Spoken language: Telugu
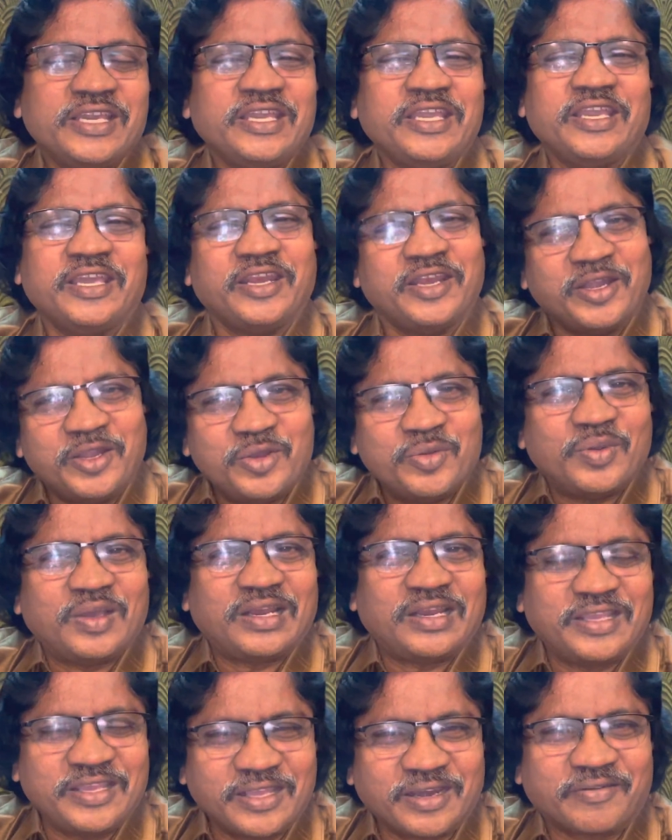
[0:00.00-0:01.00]
ఈ రెండు
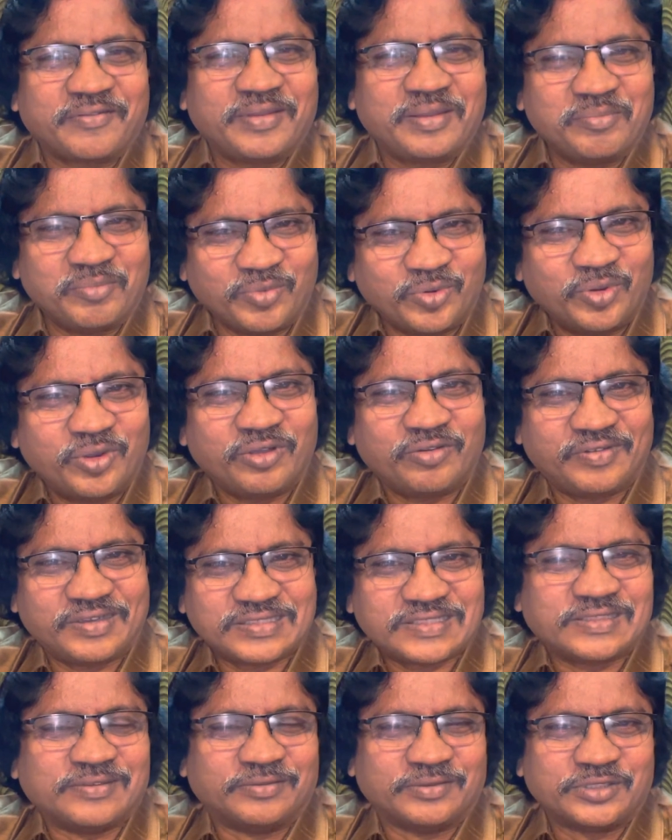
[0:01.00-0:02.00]
వేల ఇరవై మూడవ
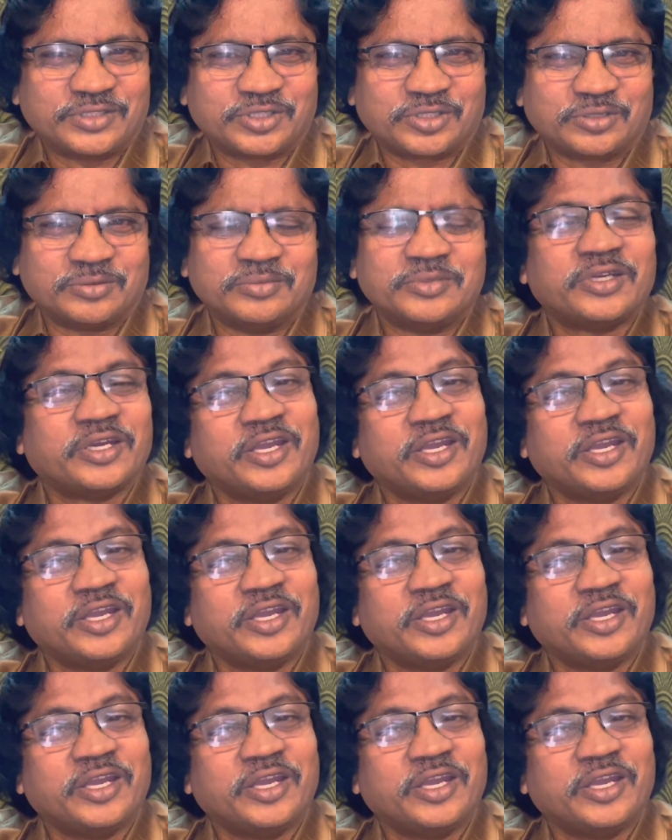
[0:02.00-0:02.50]
సంవత్సరం